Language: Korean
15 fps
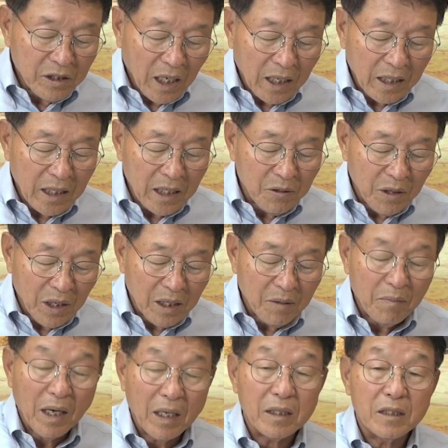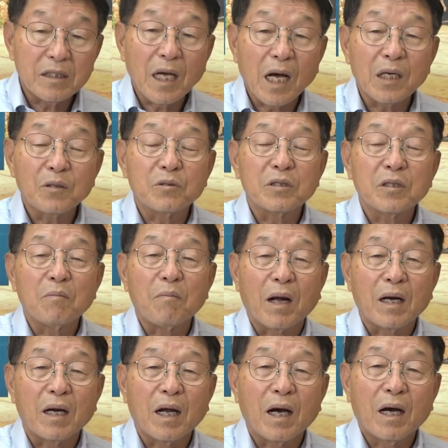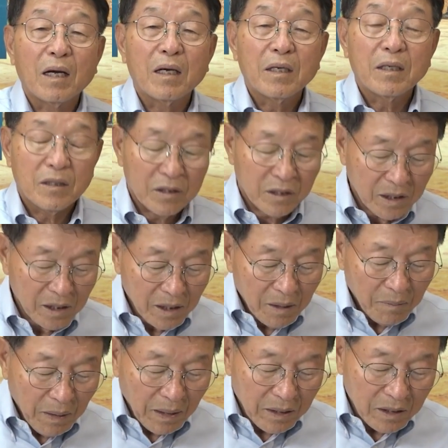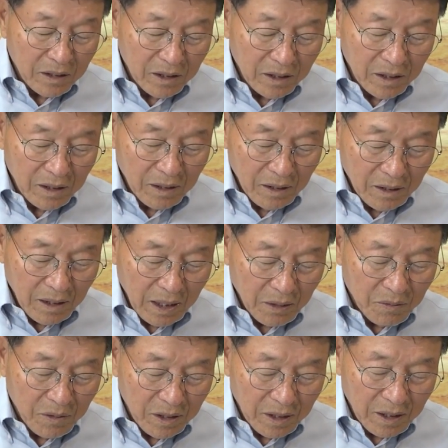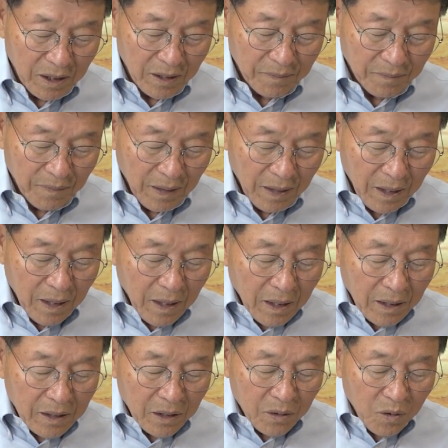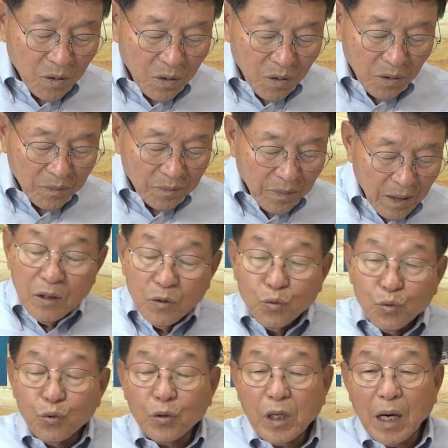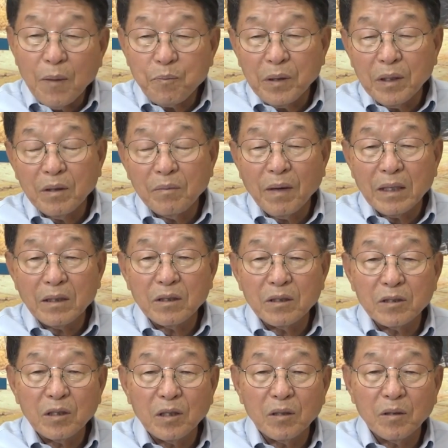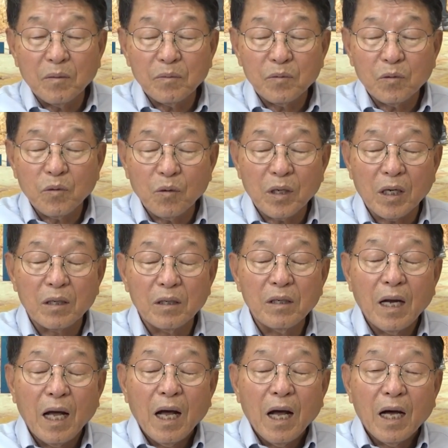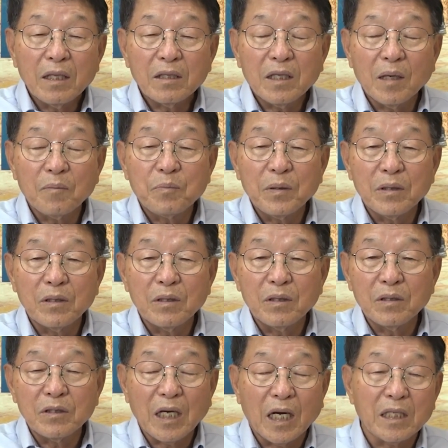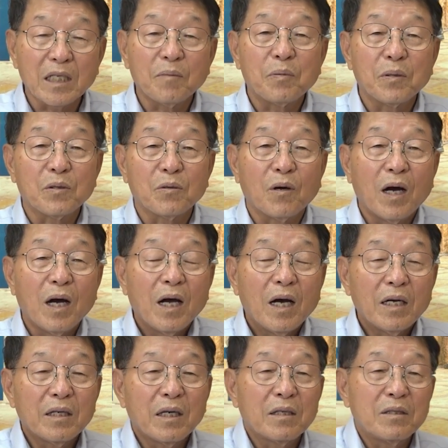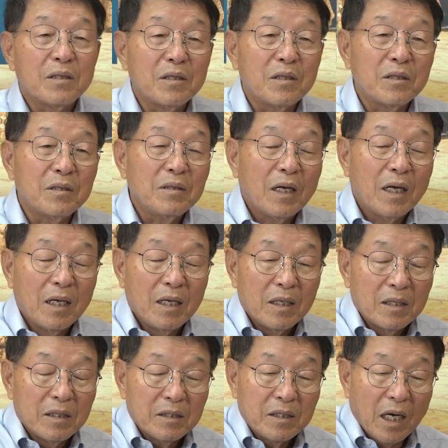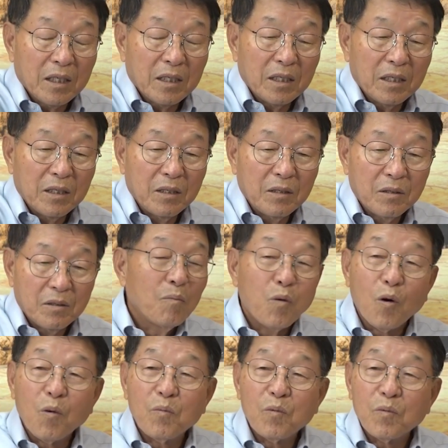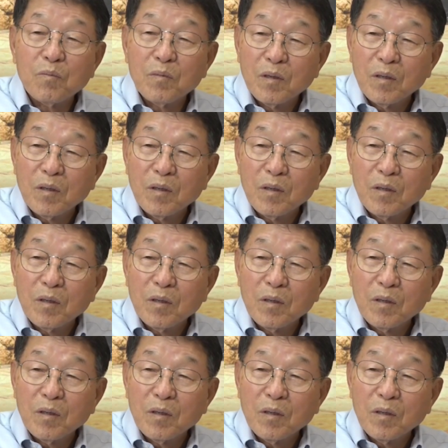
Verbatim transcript: 자기를 위하여 많이 쌓아두지 말라. 이것이 반드시 해야 될 일이에요. 그리고 두 카피를 만들어서 토라를 한 카피는 자기 옆에 두고 하나는 자기 보험